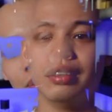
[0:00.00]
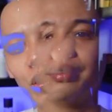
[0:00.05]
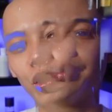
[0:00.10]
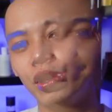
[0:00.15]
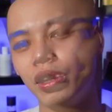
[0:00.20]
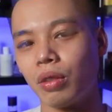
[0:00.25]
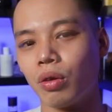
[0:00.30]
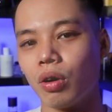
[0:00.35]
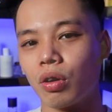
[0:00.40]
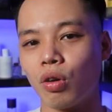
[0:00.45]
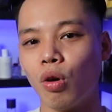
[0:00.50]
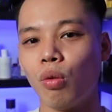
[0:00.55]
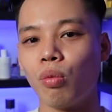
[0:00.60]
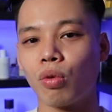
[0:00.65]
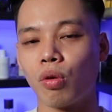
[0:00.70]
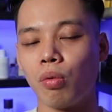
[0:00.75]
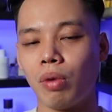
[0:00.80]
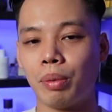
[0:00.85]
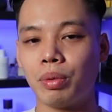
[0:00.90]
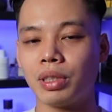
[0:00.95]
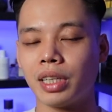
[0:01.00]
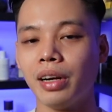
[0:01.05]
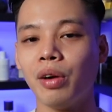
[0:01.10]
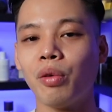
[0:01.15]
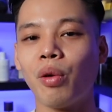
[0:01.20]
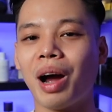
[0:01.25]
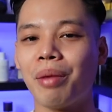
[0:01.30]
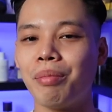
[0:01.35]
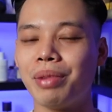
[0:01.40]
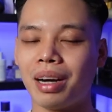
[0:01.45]
Mùi hương cuối cùng cũng là một chai
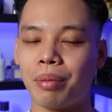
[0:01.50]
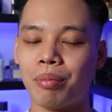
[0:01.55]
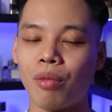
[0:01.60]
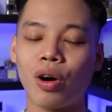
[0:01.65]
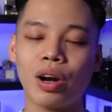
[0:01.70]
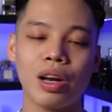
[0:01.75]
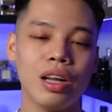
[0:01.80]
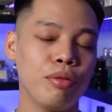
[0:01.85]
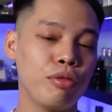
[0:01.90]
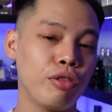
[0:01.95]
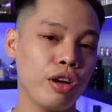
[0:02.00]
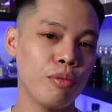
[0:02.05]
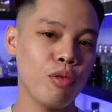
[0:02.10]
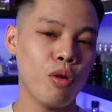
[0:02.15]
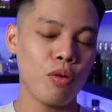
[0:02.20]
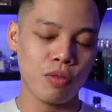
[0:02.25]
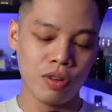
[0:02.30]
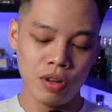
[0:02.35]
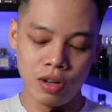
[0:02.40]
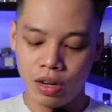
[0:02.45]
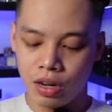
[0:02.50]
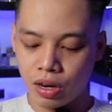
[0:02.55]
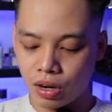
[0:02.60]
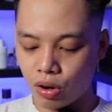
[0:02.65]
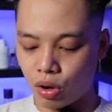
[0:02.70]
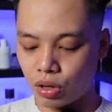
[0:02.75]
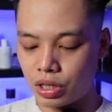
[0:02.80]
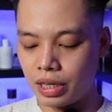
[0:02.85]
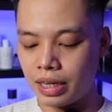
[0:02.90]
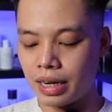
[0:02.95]
nước hoa mình đã post lên Facebook
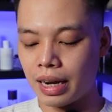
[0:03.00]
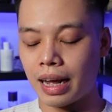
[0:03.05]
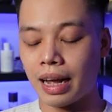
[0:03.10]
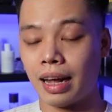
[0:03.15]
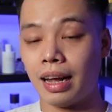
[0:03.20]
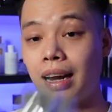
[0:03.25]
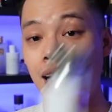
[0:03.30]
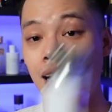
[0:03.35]
Đó chính là